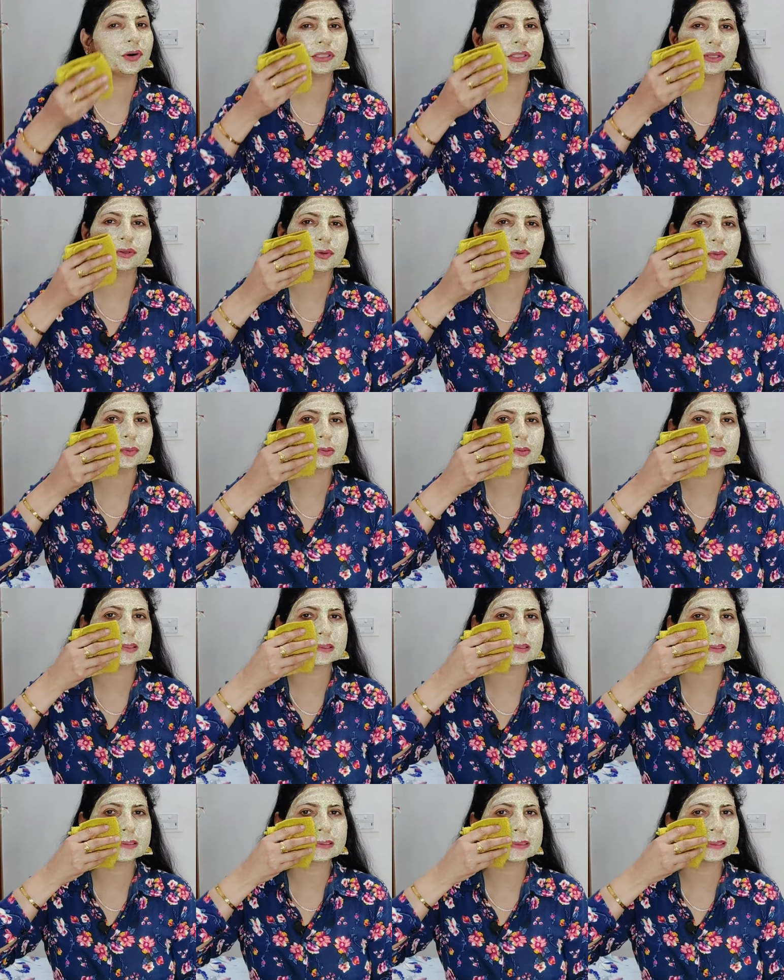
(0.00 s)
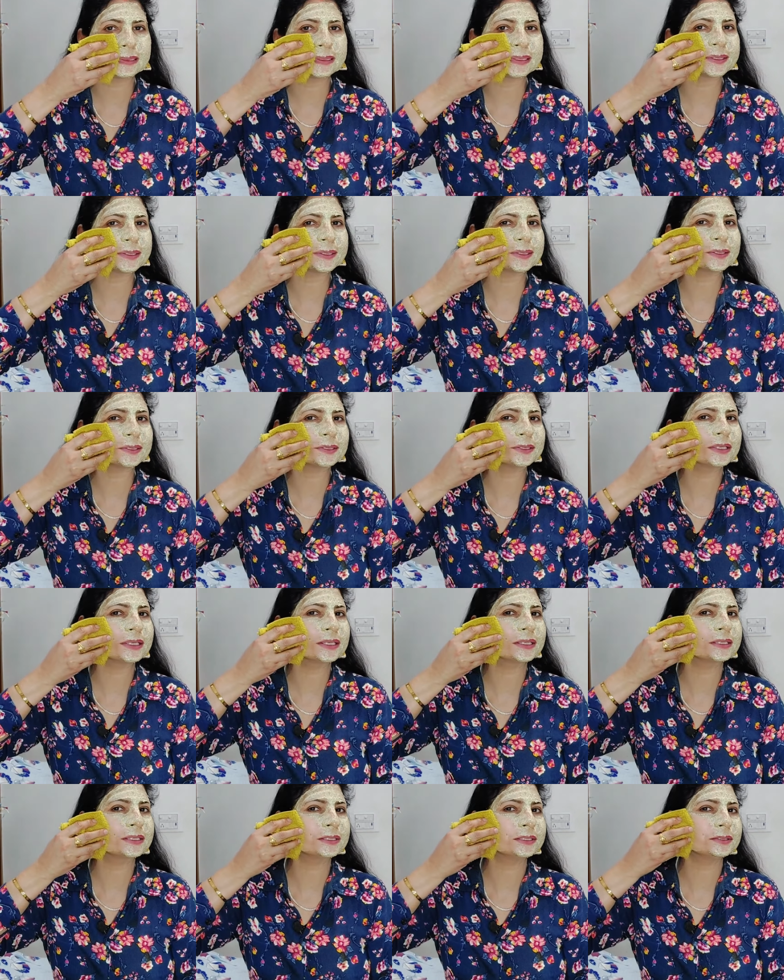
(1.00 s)
ही खूबसूरत रिज़ल्ट आता है
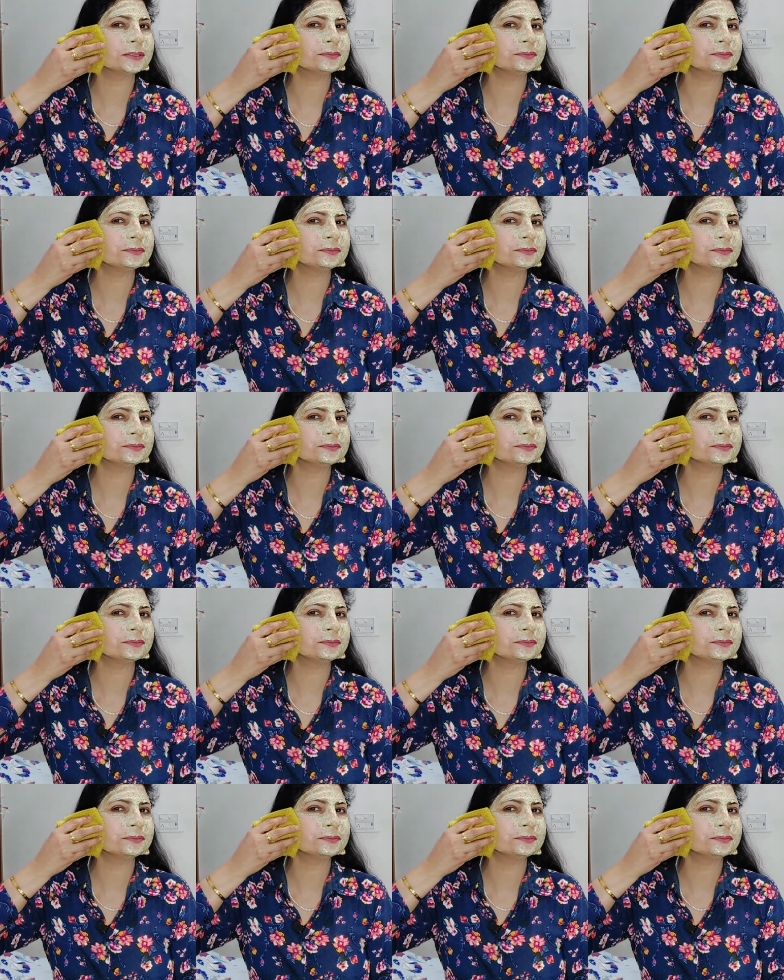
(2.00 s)
देखिए